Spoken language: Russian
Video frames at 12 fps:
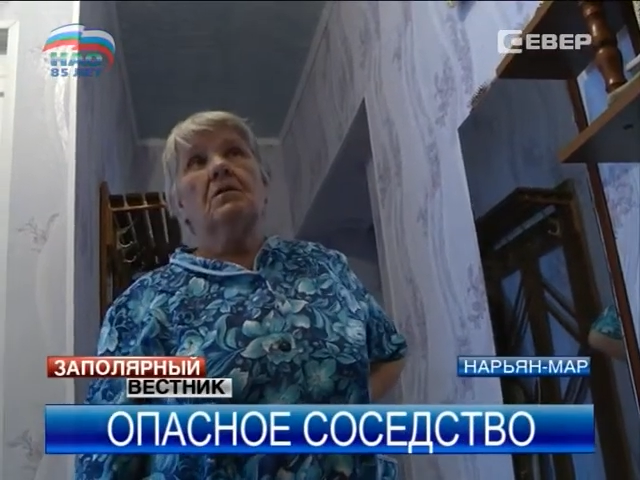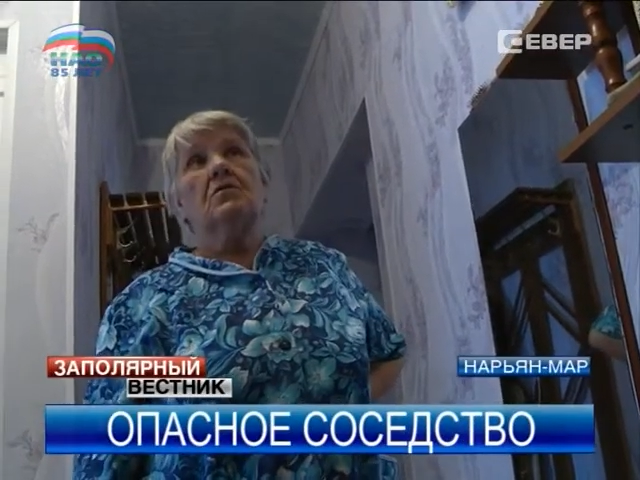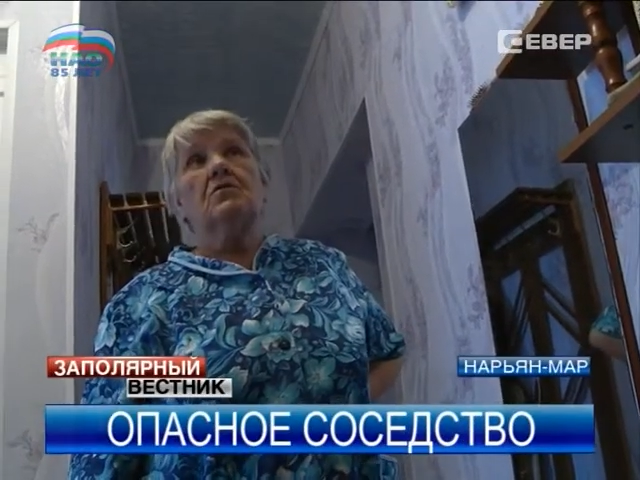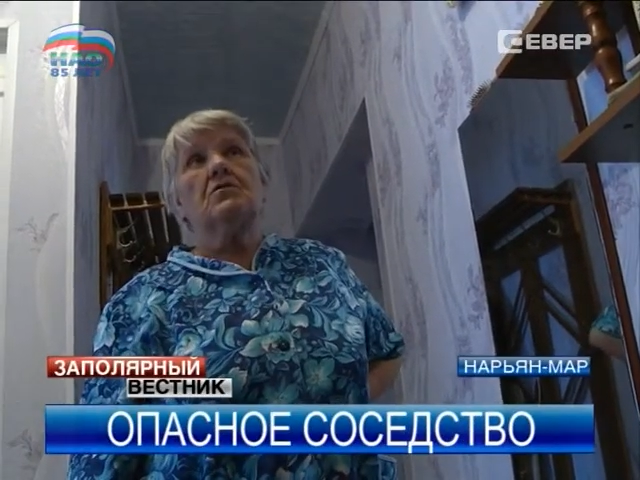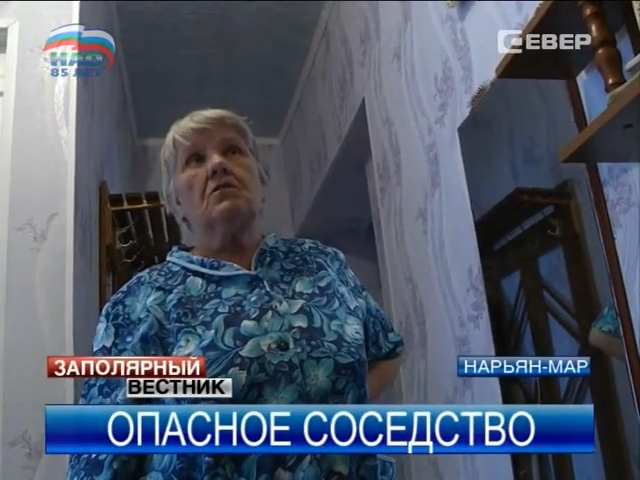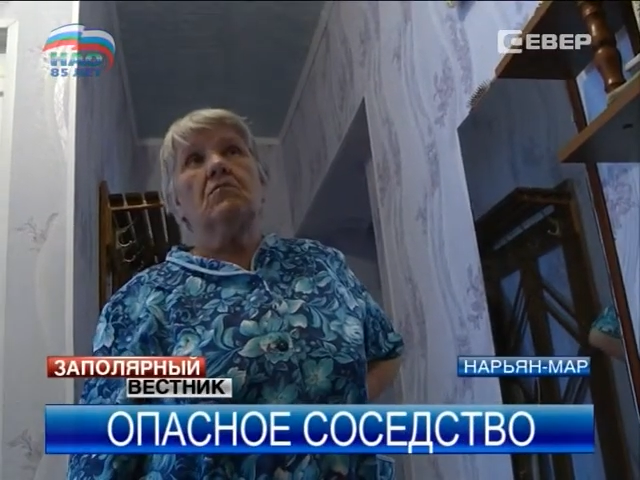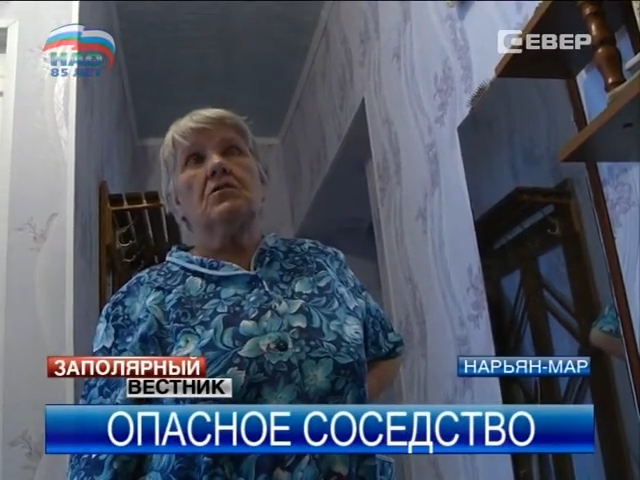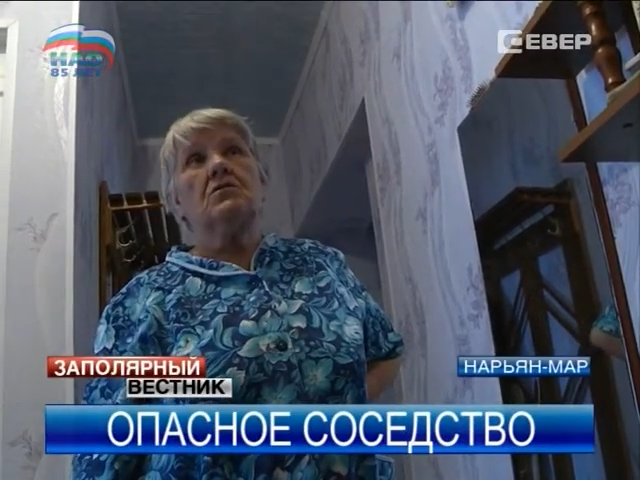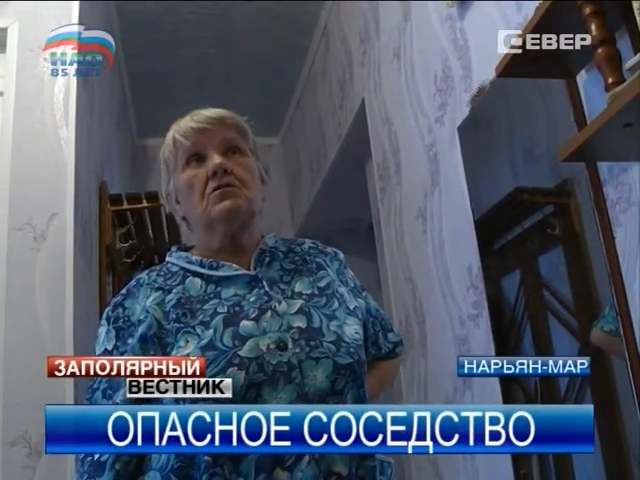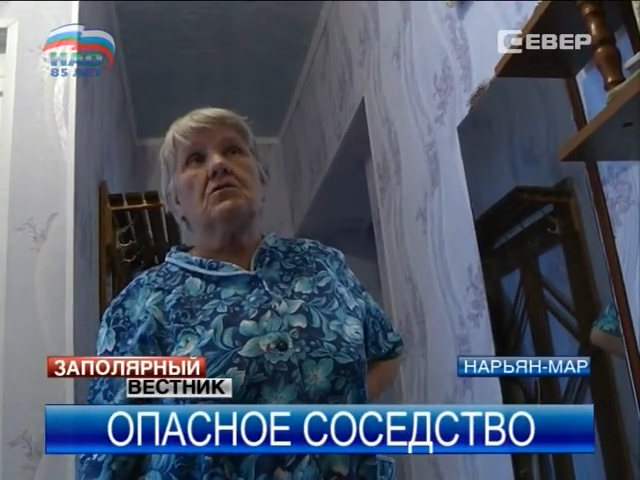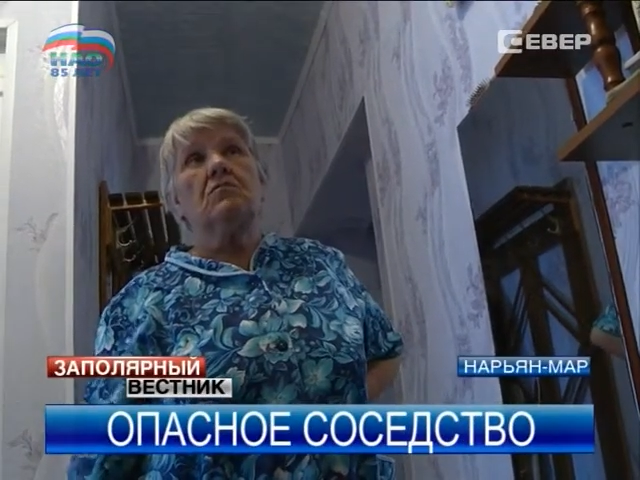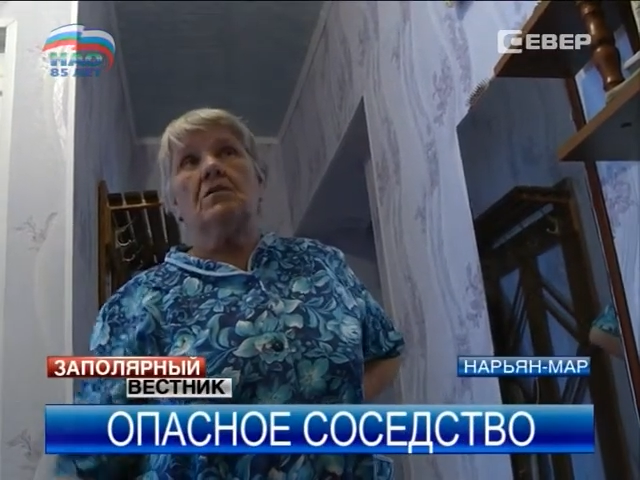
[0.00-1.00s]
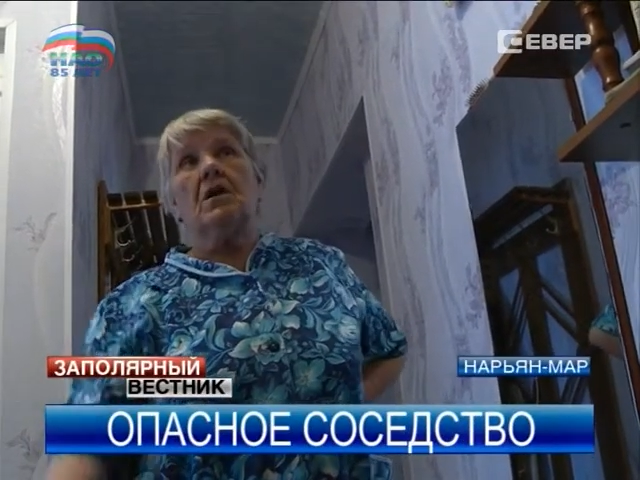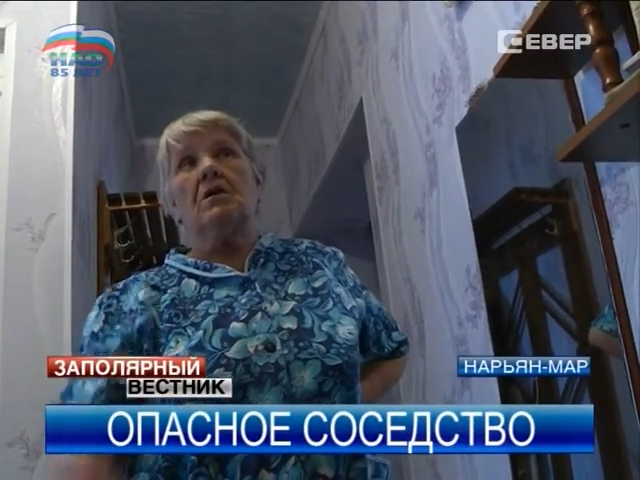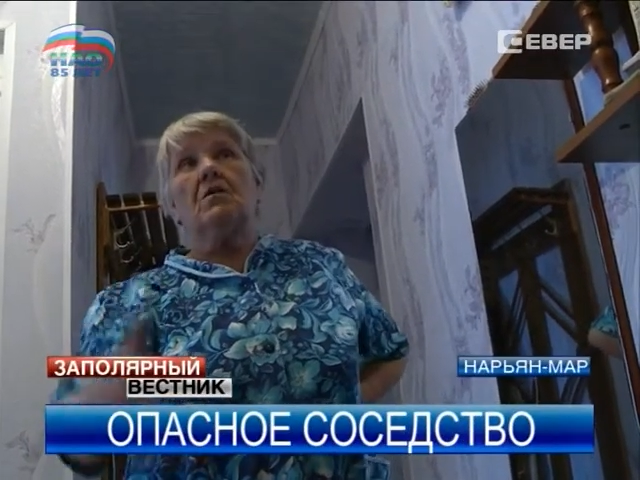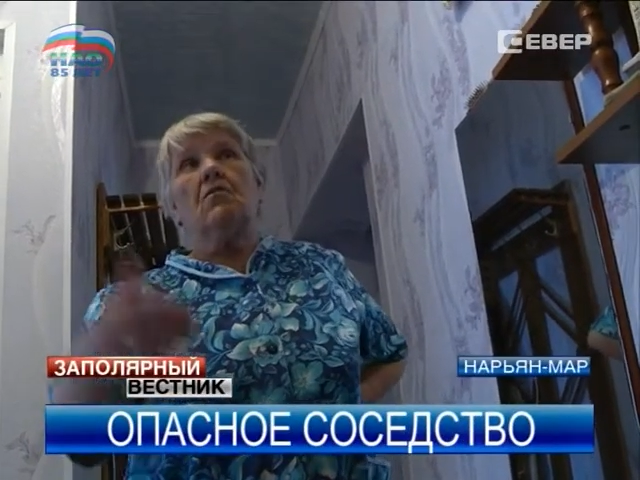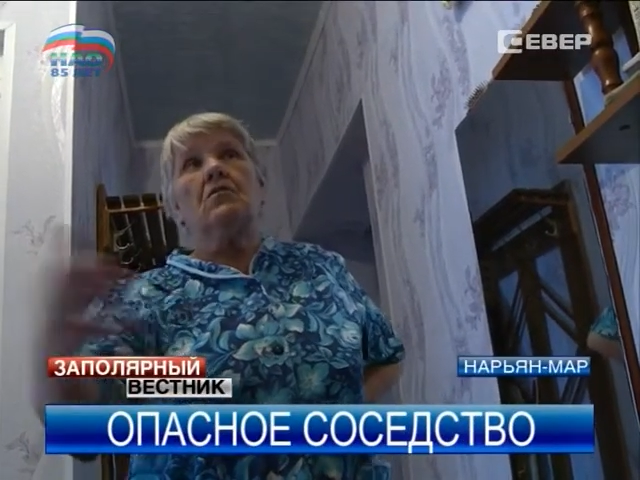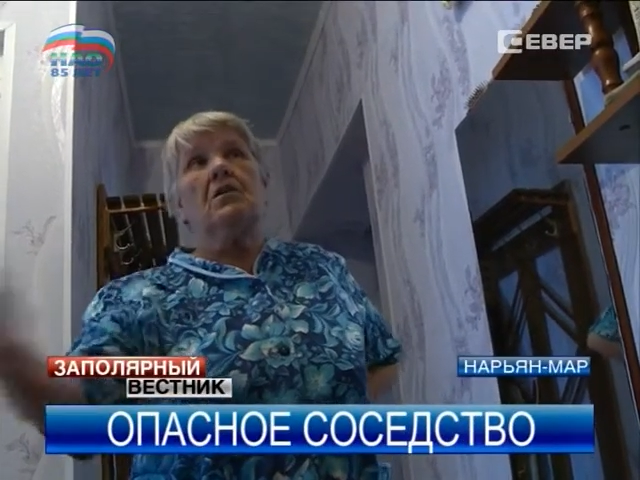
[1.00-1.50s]
ни с того, ни с сего. Так
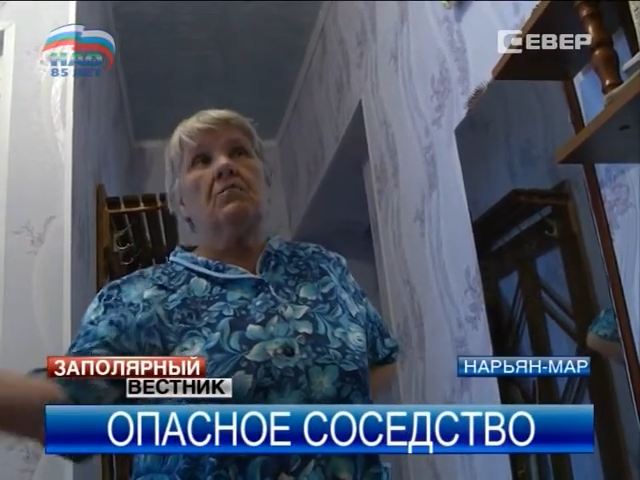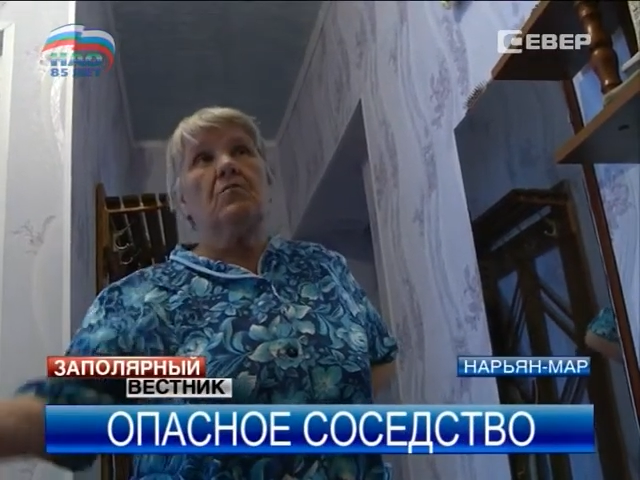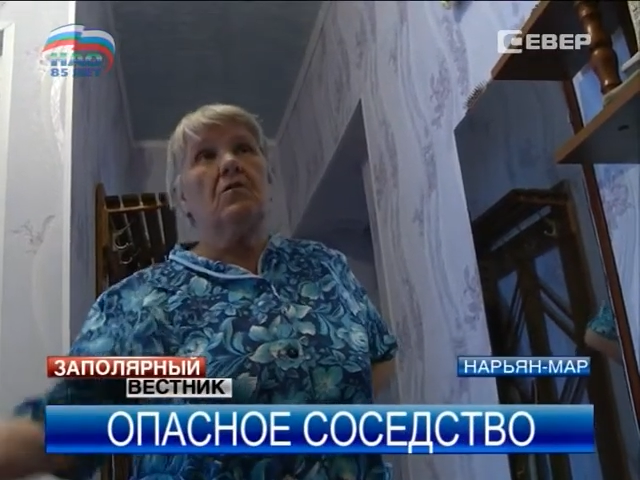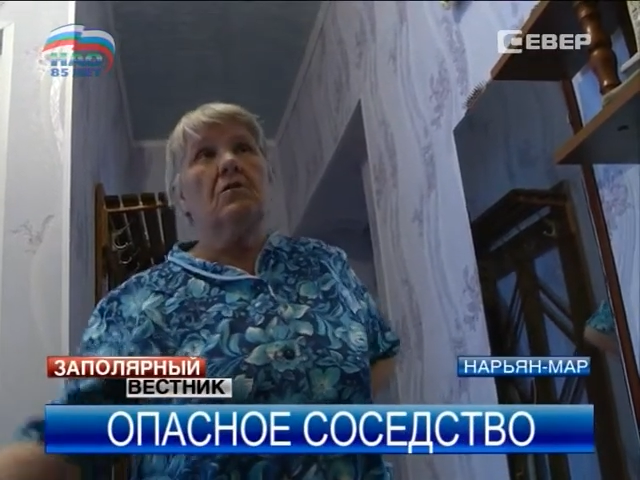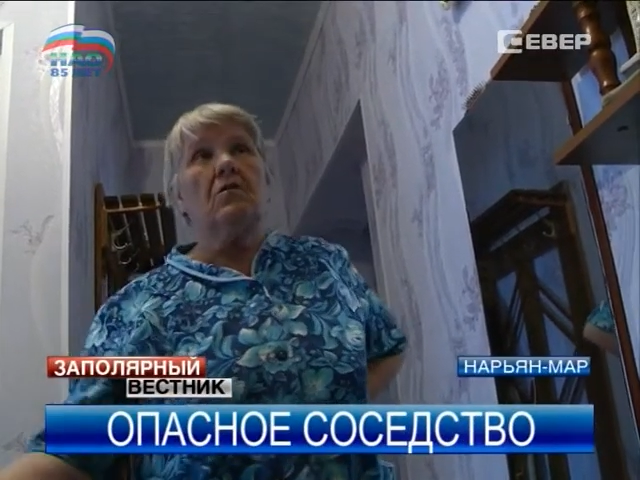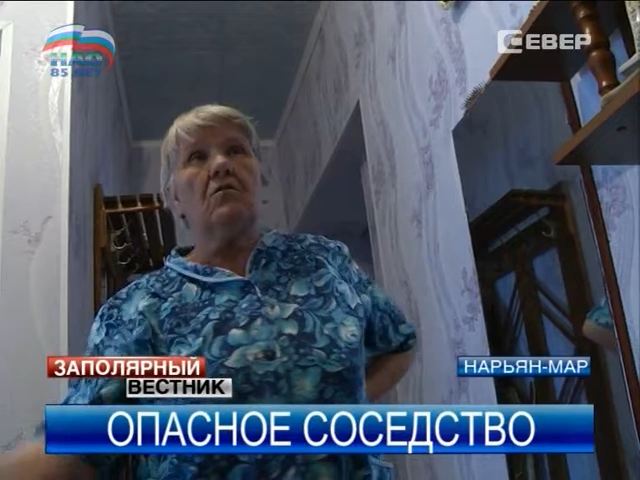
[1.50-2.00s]
и хоть ребенка,